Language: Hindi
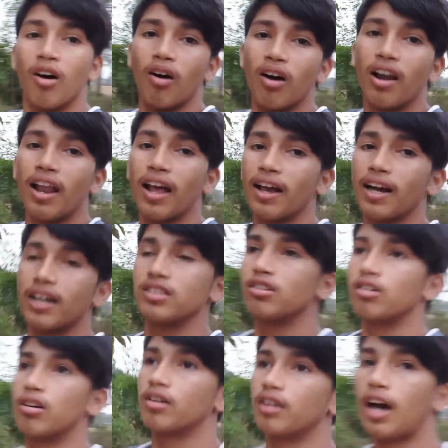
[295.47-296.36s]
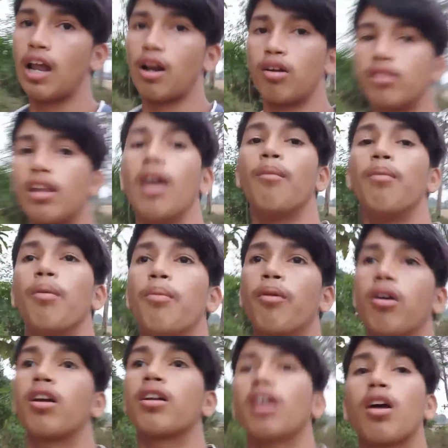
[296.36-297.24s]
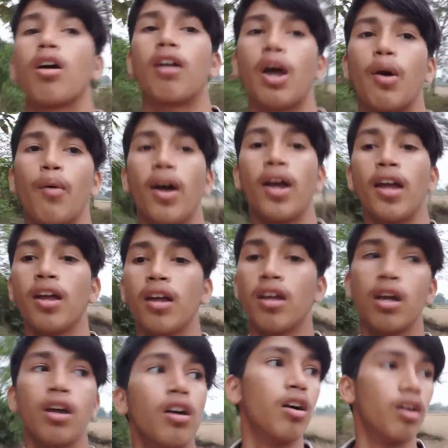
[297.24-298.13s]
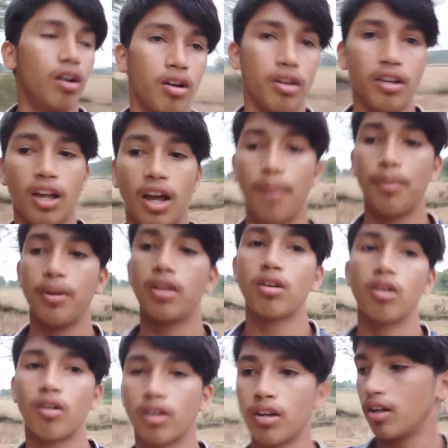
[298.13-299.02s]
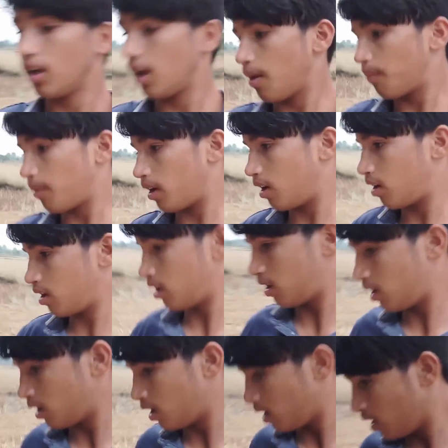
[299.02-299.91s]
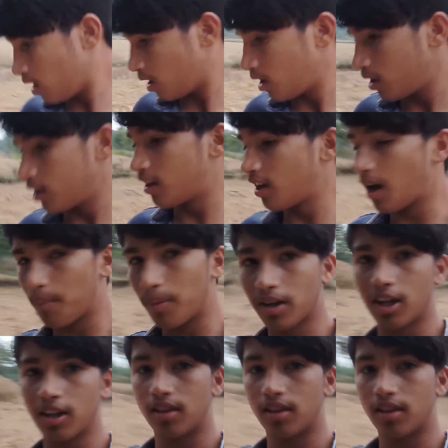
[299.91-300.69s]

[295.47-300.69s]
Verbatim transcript: ओला का जो डाल होता है वो पकड़ के खड़ा हुआ है और यहाँ पे देखो यहाँ पे यहाँ पे